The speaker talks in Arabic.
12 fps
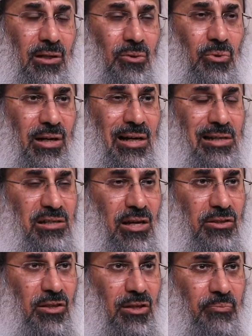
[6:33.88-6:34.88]

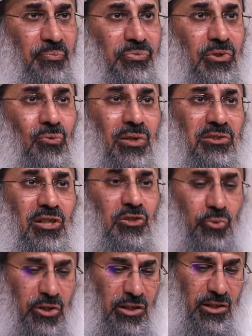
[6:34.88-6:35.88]
والكذب
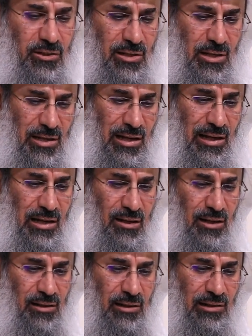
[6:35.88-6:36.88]
والتزوير على
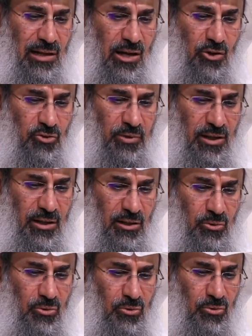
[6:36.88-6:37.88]
خلق الله
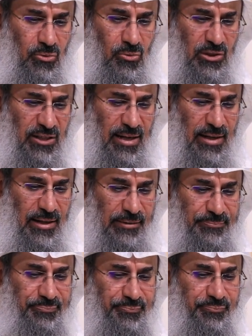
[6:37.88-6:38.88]
سبحانه وتعالى
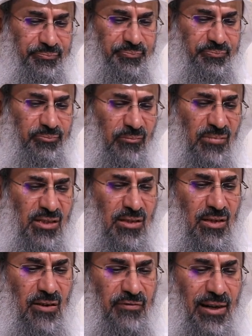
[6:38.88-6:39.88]

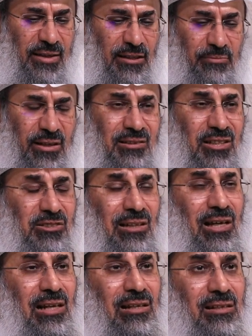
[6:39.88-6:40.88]
فهذه المرأة تسأل
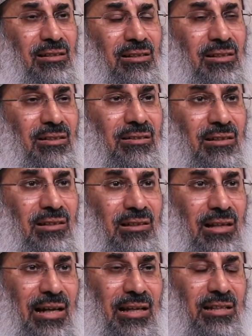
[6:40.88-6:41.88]
هل
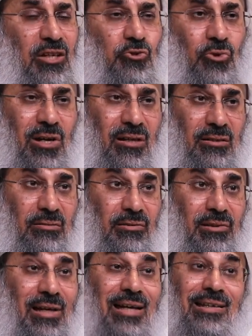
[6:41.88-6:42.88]
عليها جناح
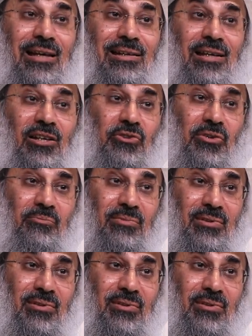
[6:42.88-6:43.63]
هي عليها إثم